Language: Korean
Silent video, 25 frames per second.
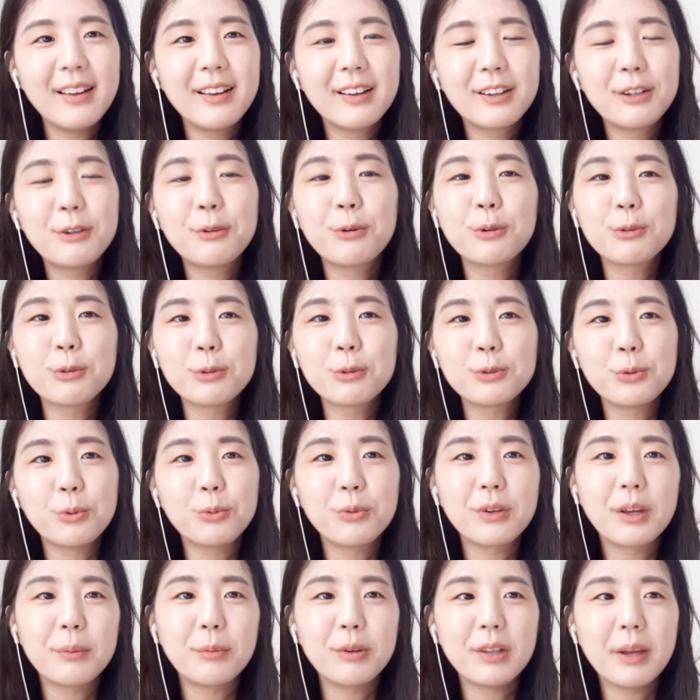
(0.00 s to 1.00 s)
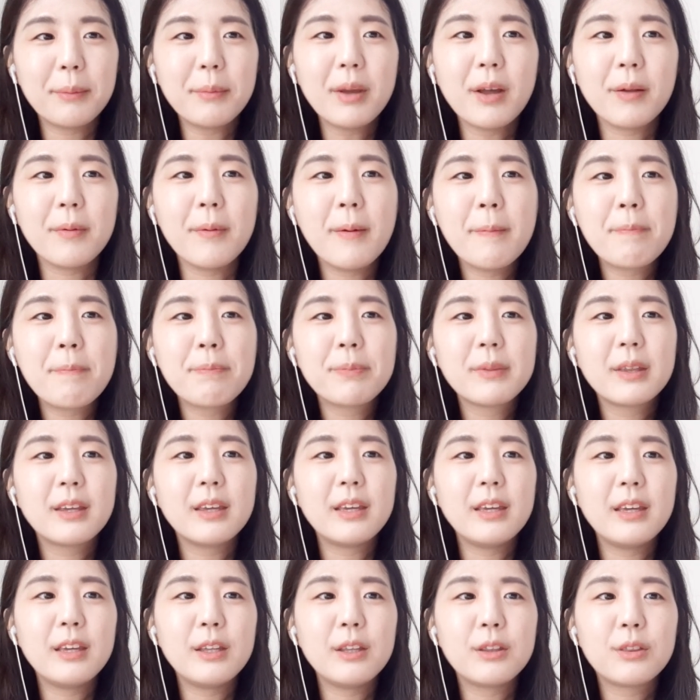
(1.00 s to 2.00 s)
그리고 또 좋은 게 뭐냐면
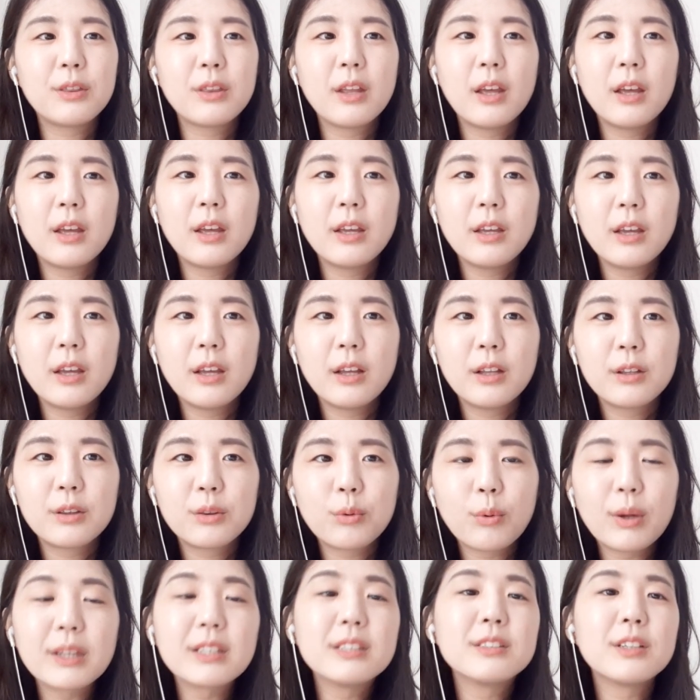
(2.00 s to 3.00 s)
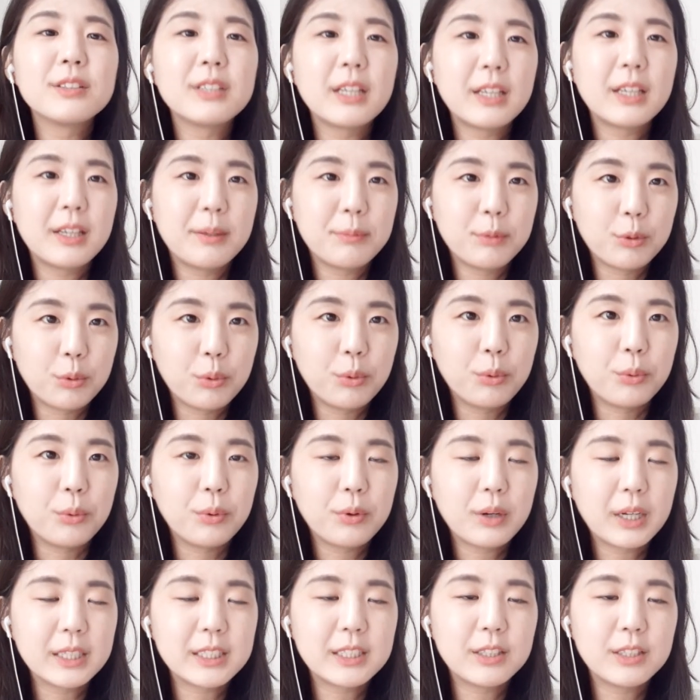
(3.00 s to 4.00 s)
이 똑같은
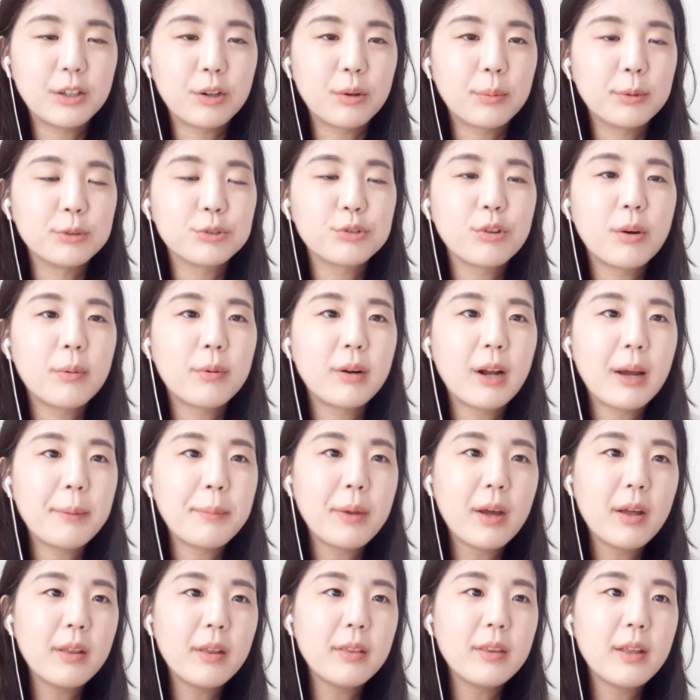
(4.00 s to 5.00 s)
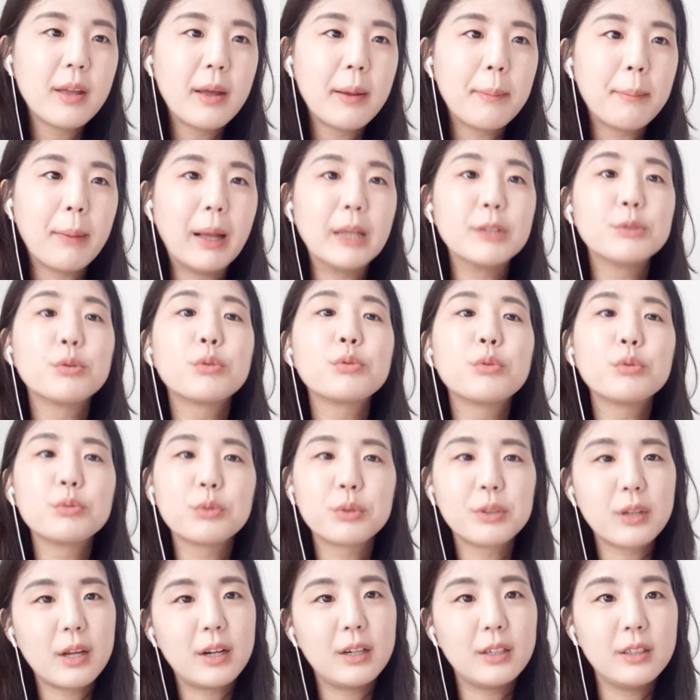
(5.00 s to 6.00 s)
선생님으로 같이 여러 번 수업을 하면 만족도
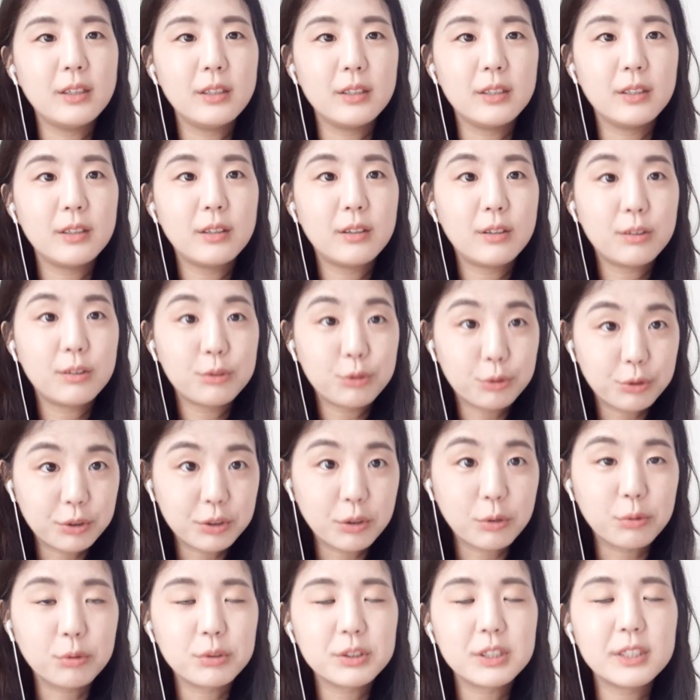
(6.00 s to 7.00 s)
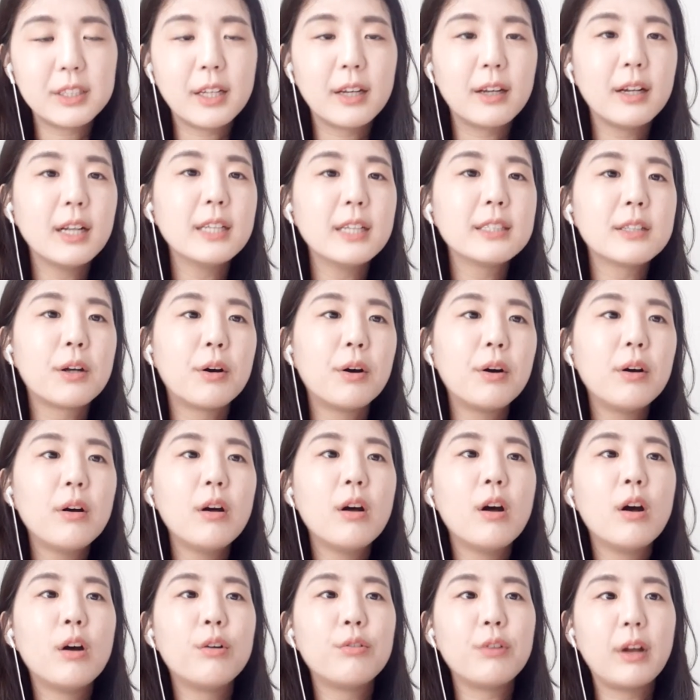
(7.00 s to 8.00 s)
조사를 주기적으로 진행을 해서
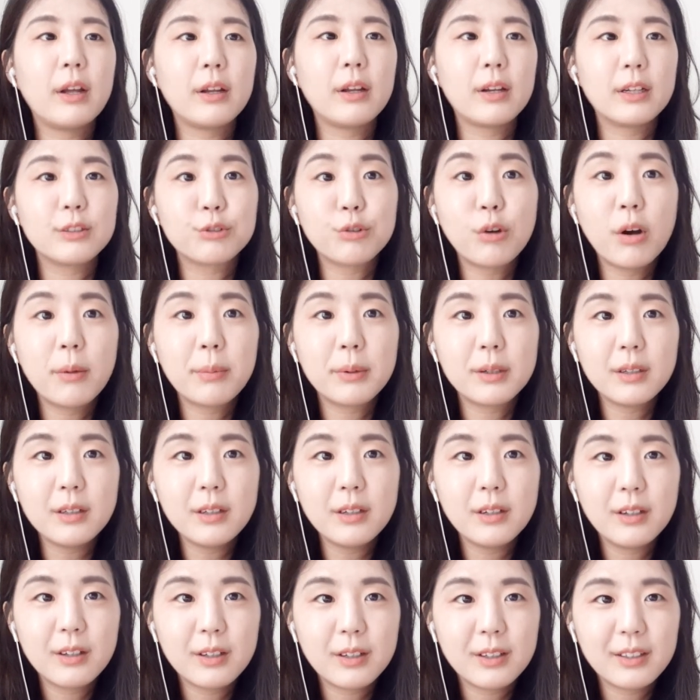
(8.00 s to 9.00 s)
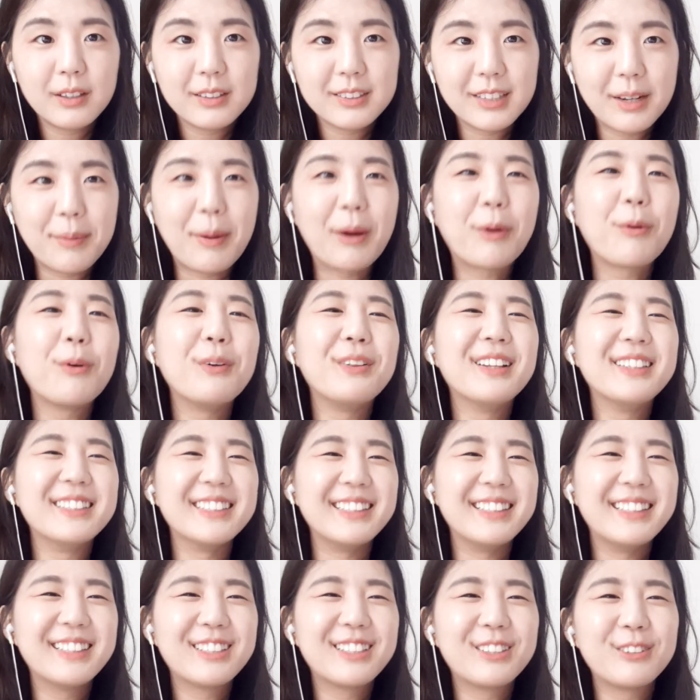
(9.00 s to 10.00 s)
아이가 그 수업을 잘 받고
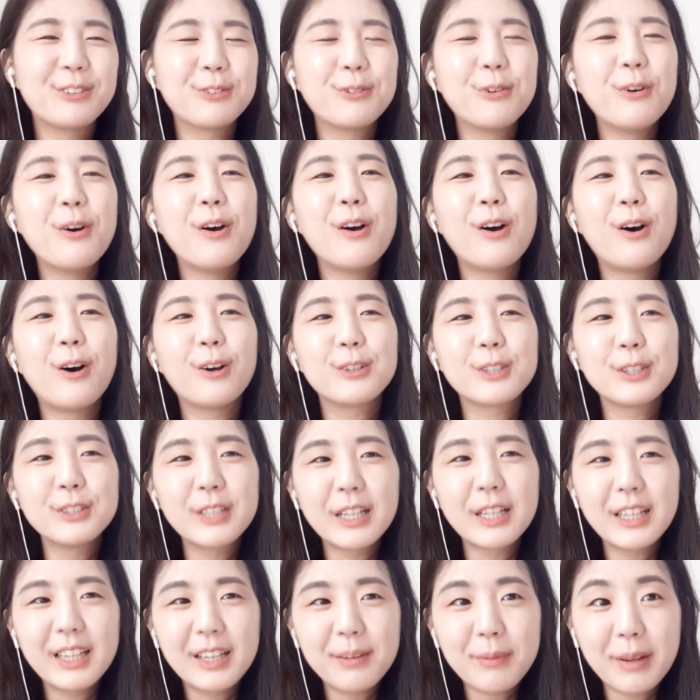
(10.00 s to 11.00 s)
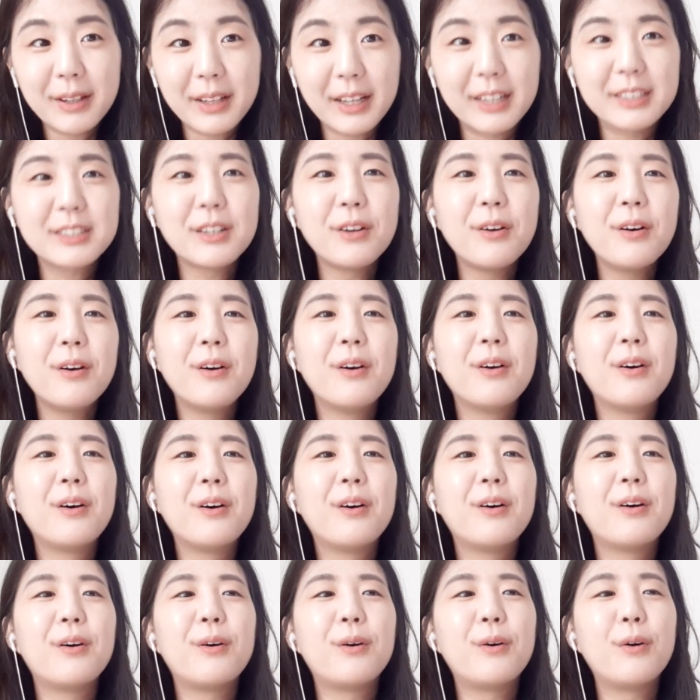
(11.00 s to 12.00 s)
있는지 그리고 어, 선생님에 대해서
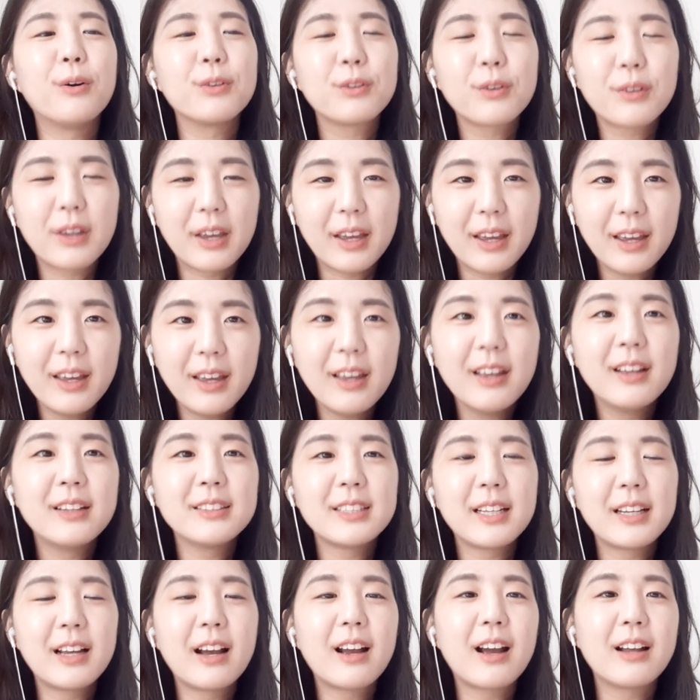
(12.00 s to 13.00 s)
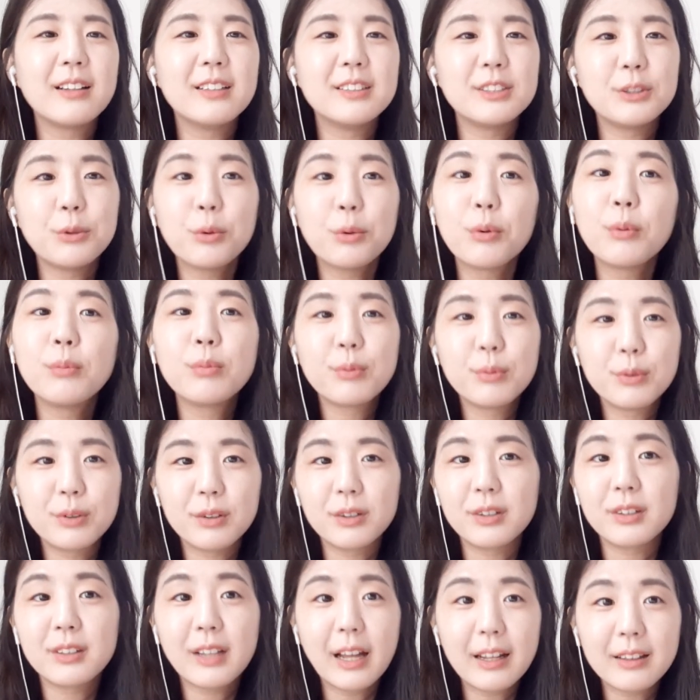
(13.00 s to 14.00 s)
어, 어떻게 생각하는지 이런
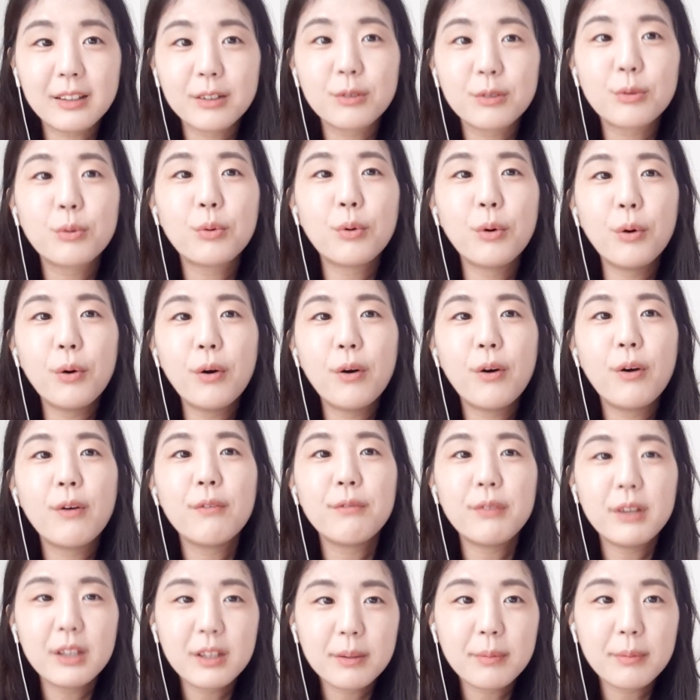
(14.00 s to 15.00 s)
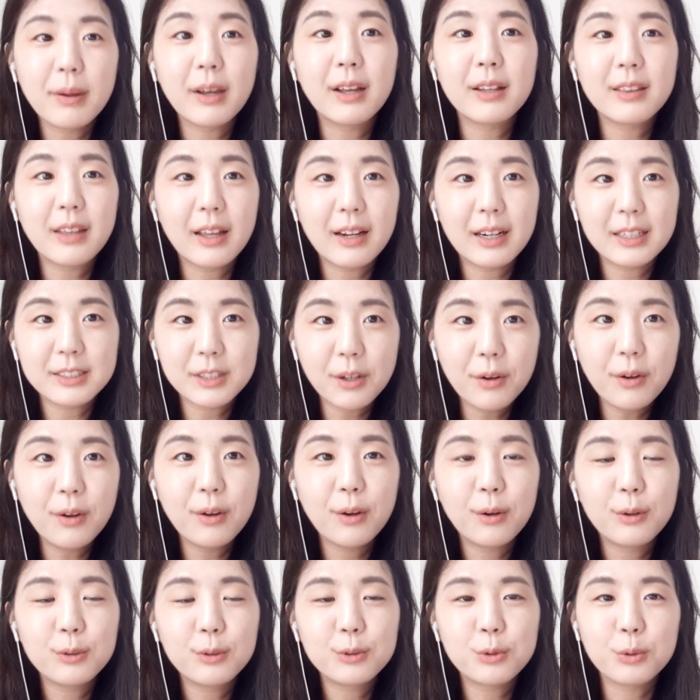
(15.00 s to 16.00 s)
부분들을 다 듣고 피드백에
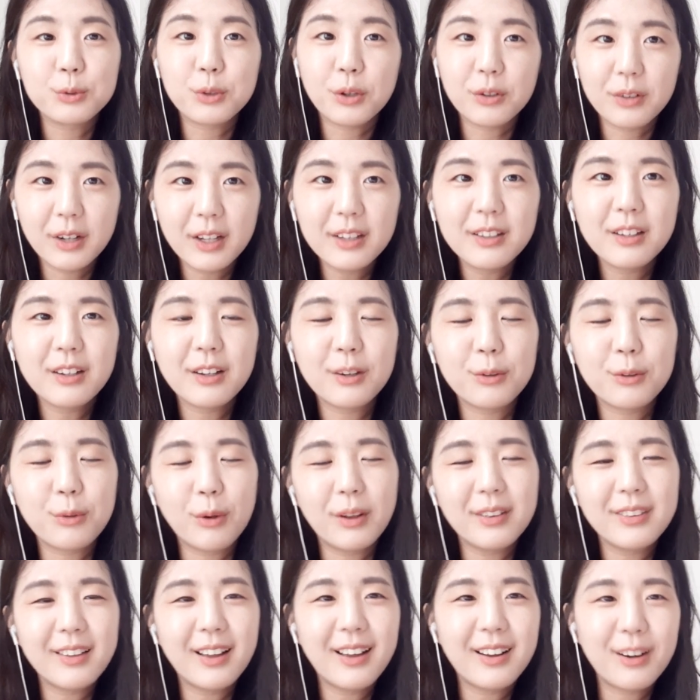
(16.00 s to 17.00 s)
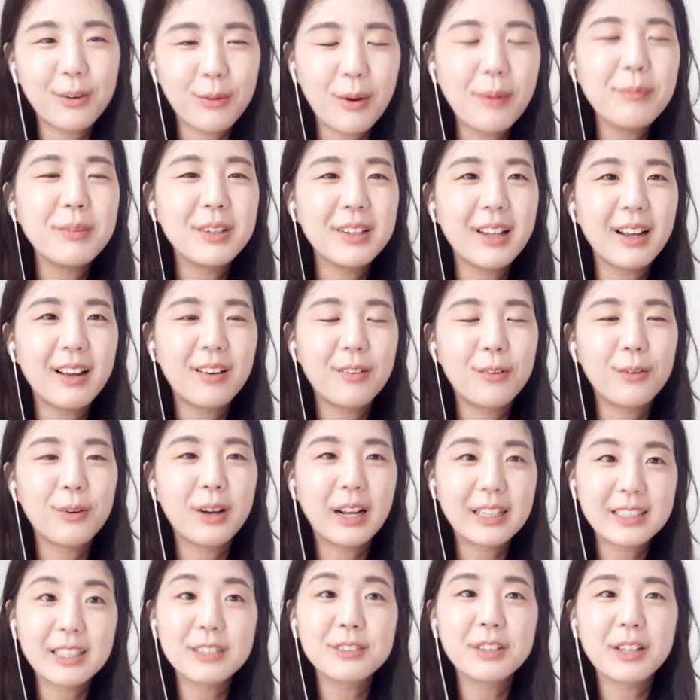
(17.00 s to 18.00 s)
따라서 조정을 해드리기도 한다라고 합니다. 어,
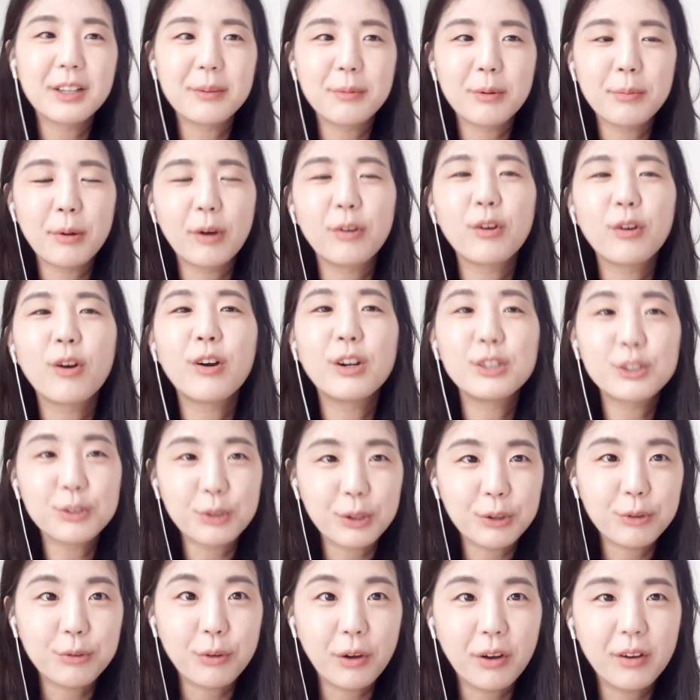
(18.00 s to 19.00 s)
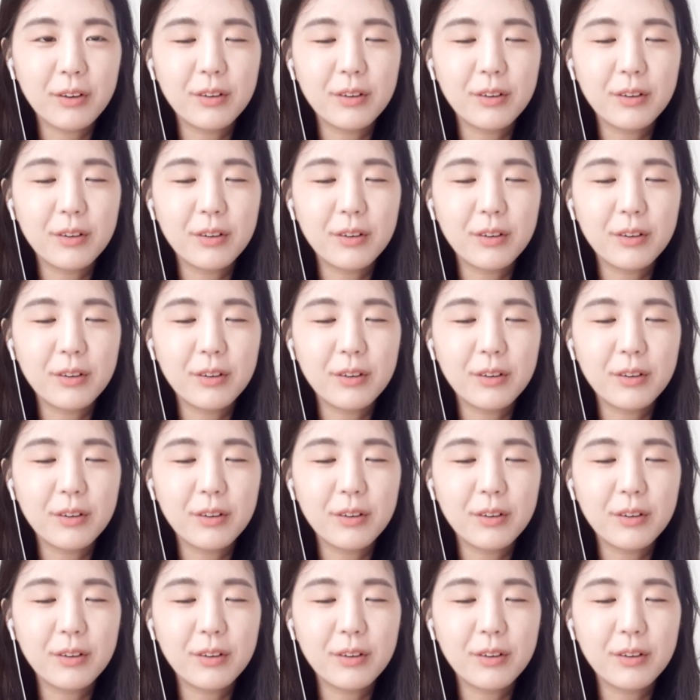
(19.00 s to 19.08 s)
강사 선생님을 변경할 수도 있고요.